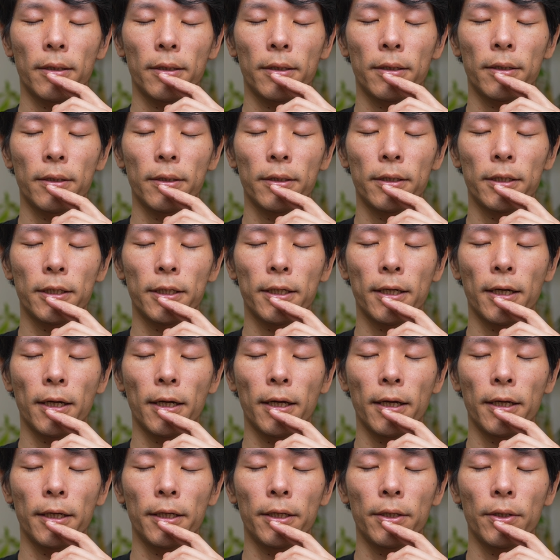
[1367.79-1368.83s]
口か
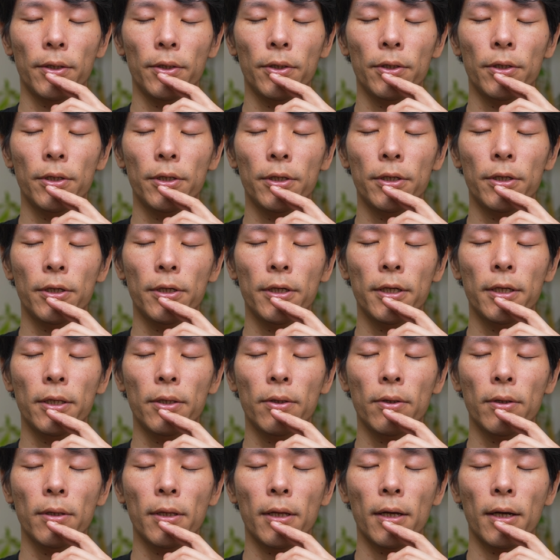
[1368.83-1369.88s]
ら息をゆっくり
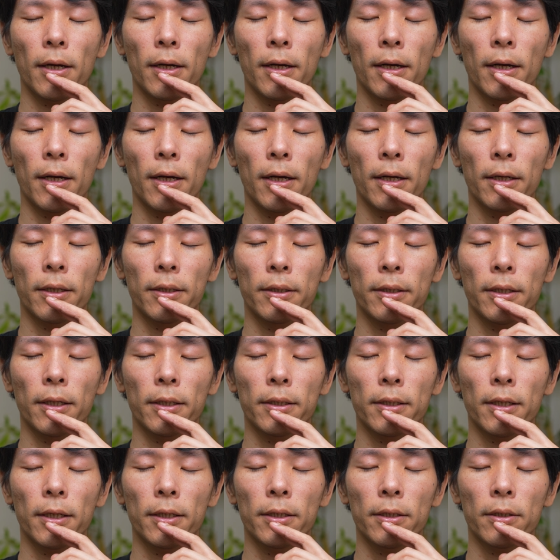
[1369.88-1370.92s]
と長く優
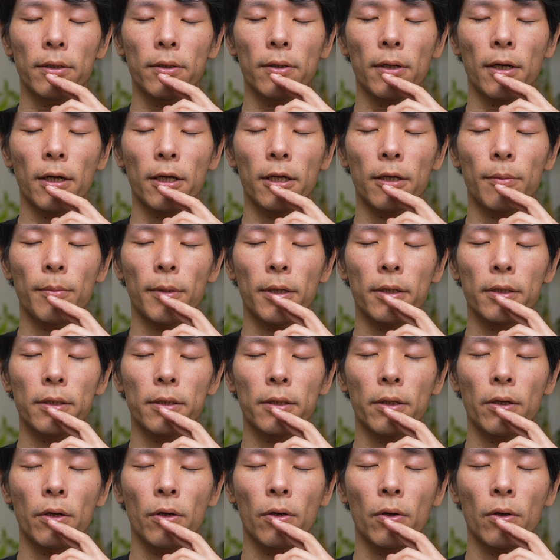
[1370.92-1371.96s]
しく吐きます。